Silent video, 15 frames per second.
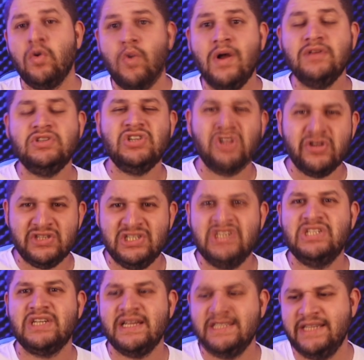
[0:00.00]
quanto de
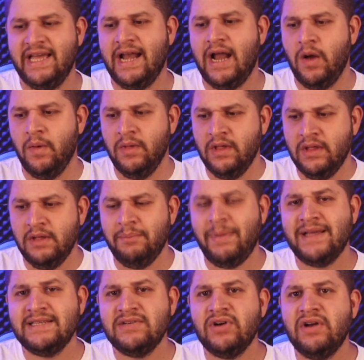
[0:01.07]
logística em geral.
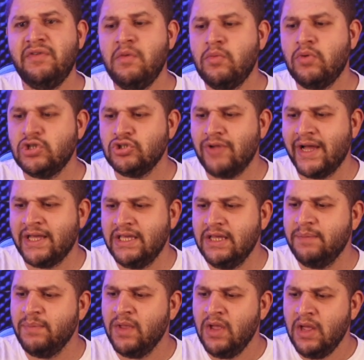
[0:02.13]
Mas agora vamos continuar aqui.